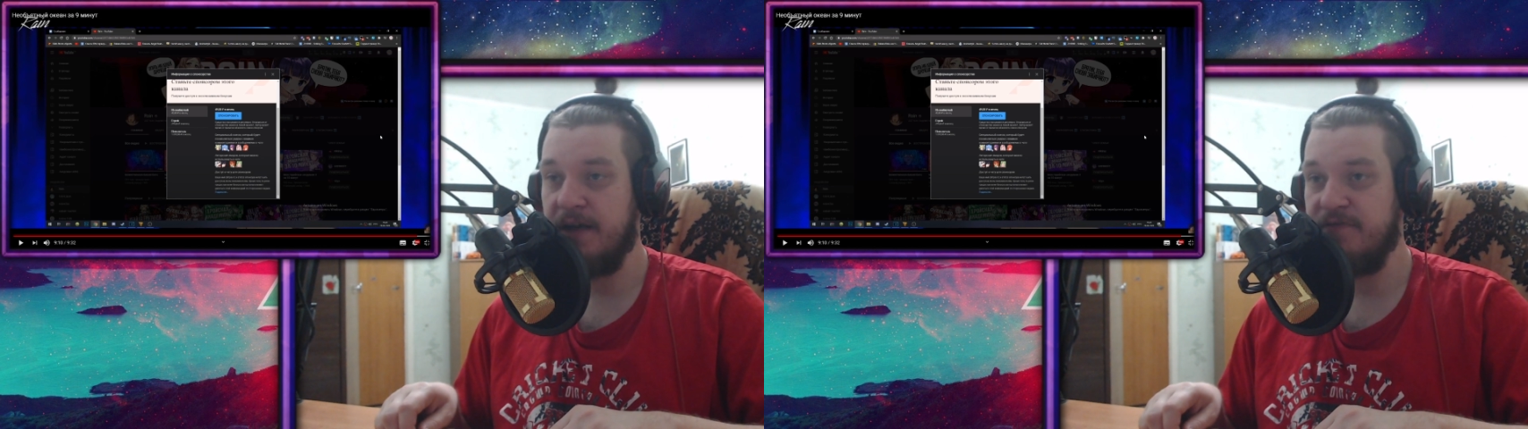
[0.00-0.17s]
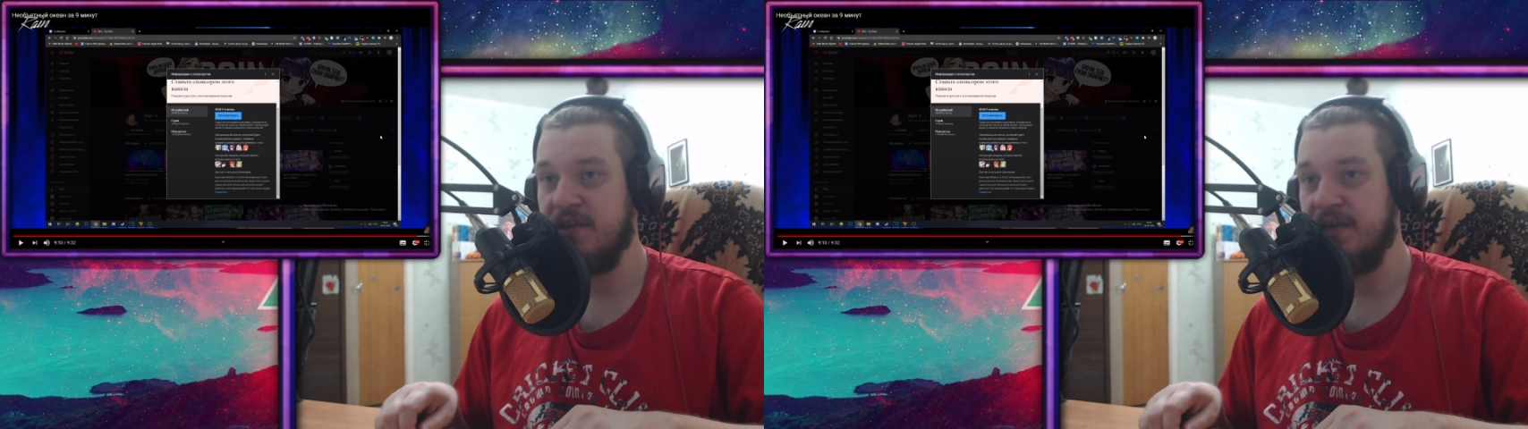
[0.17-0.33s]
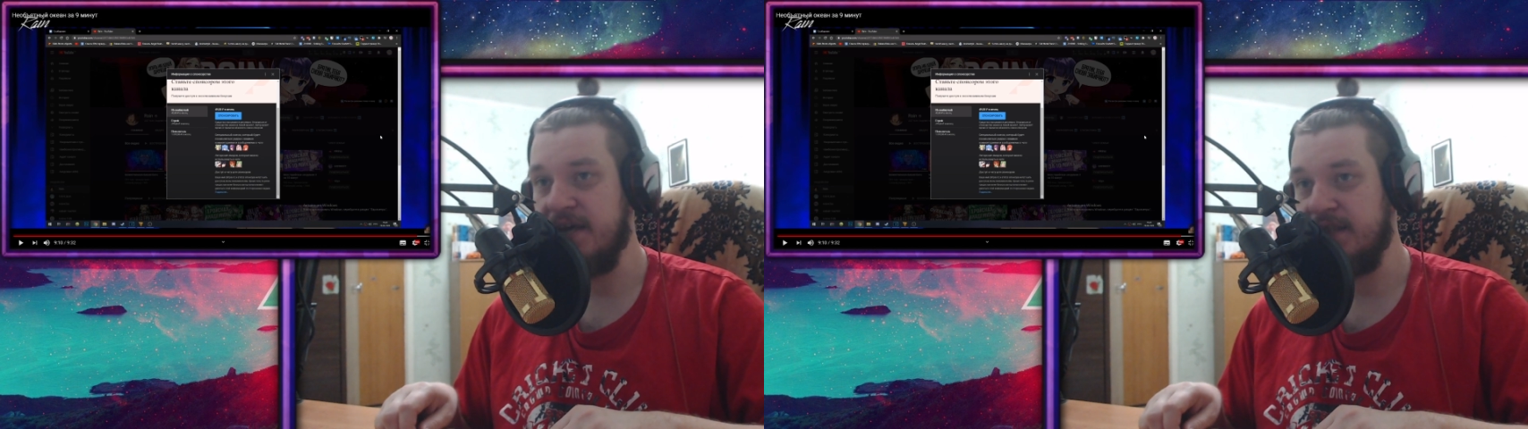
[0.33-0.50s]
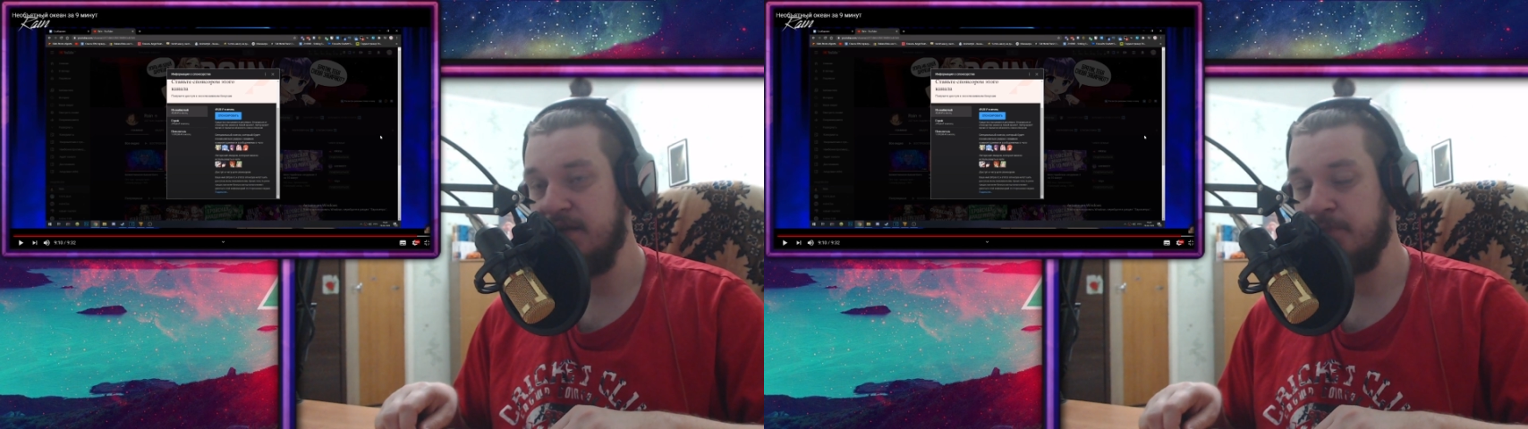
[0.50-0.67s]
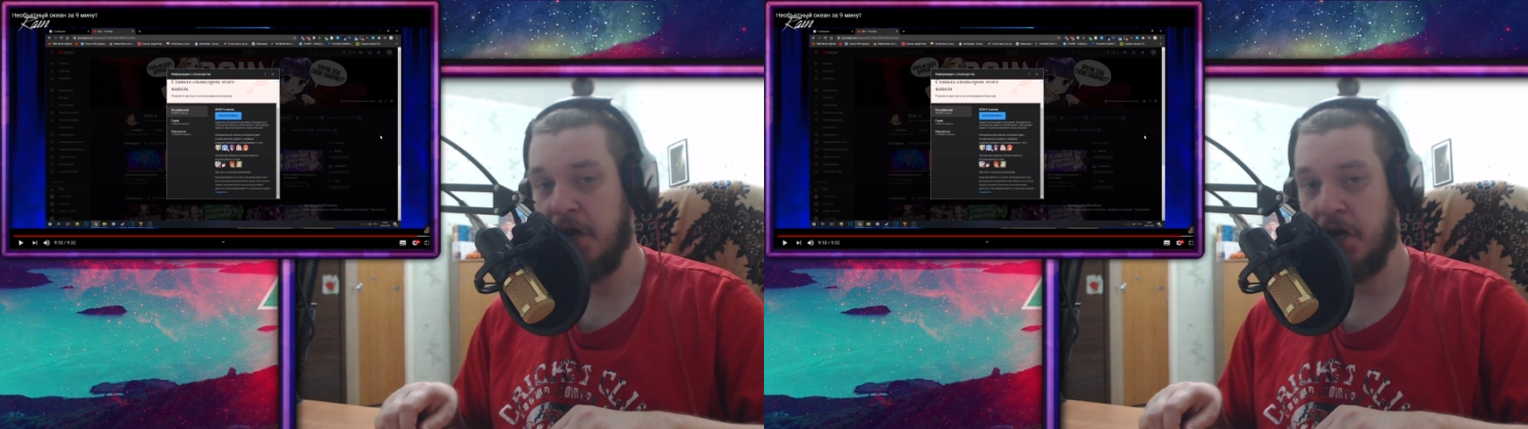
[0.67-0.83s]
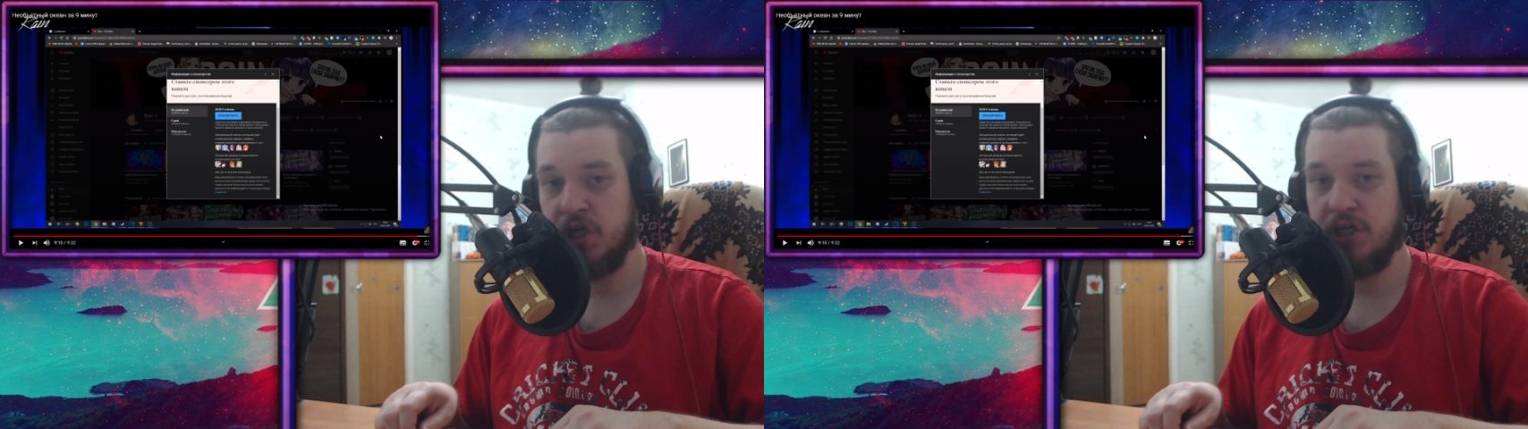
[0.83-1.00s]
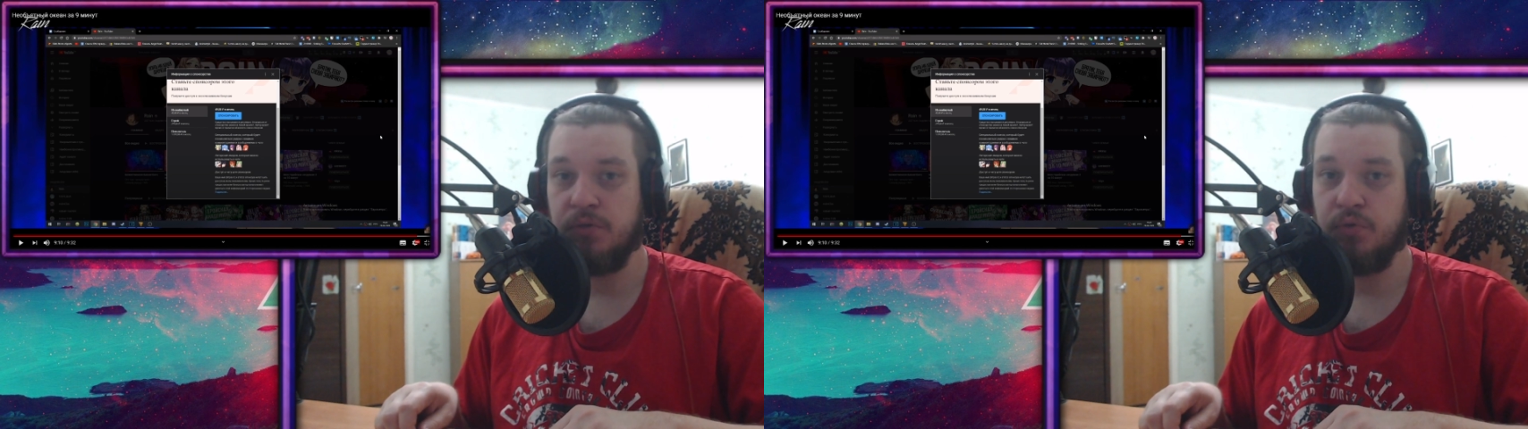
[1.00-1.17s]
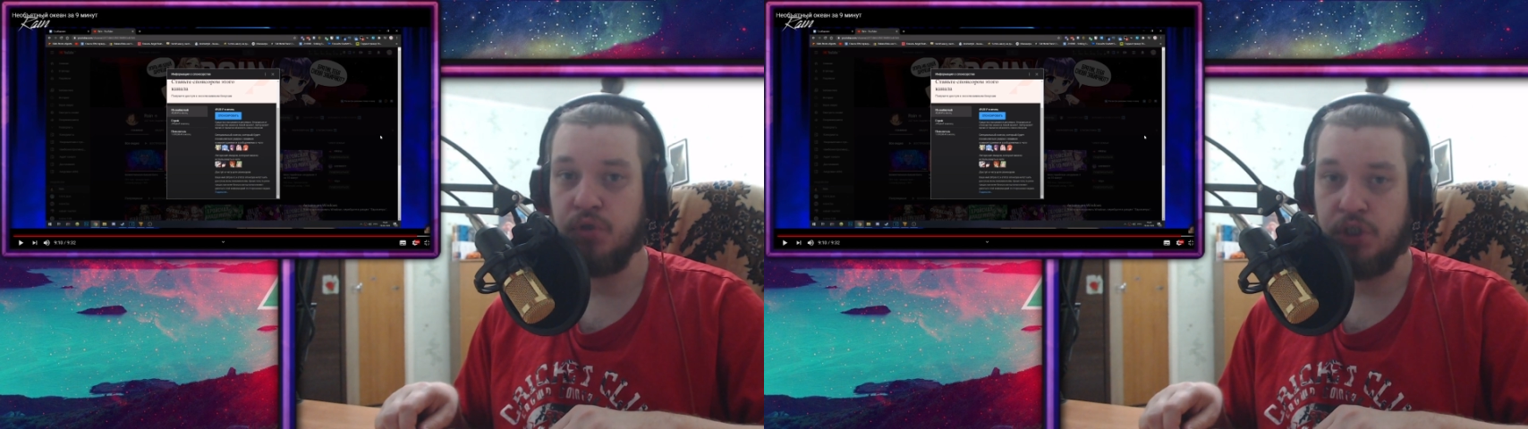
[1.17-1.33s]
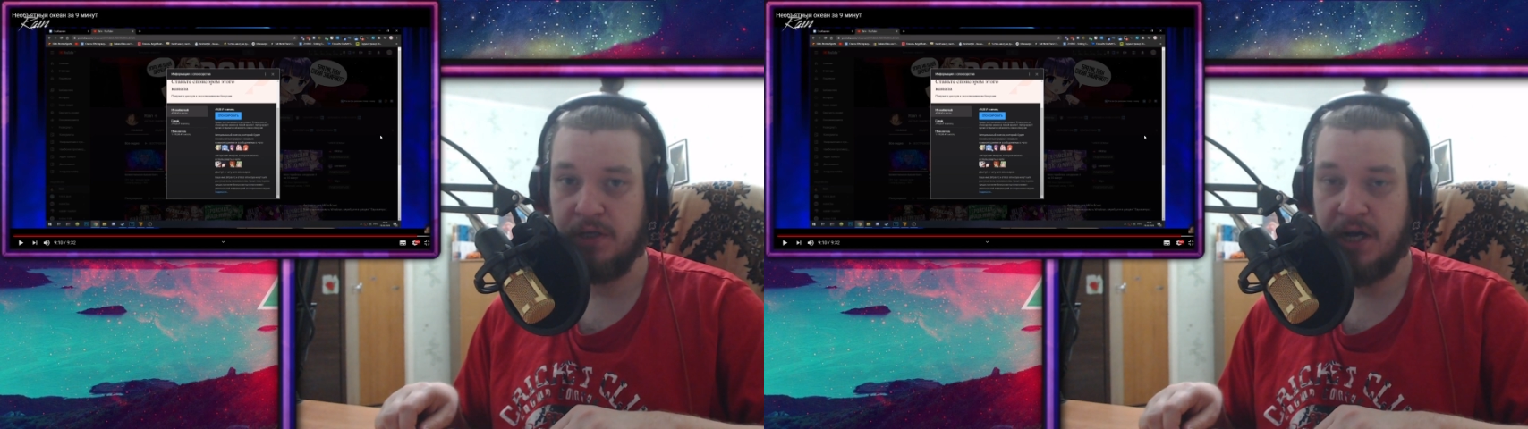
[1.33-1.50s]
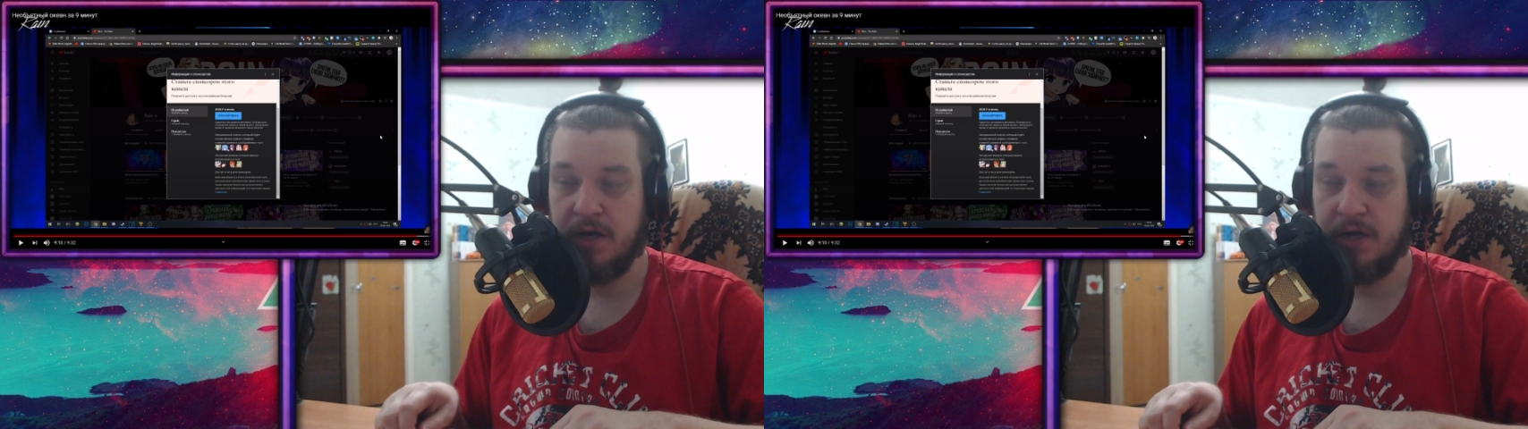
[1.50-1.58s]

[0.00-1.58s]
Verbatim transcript: офигенный, поржал души.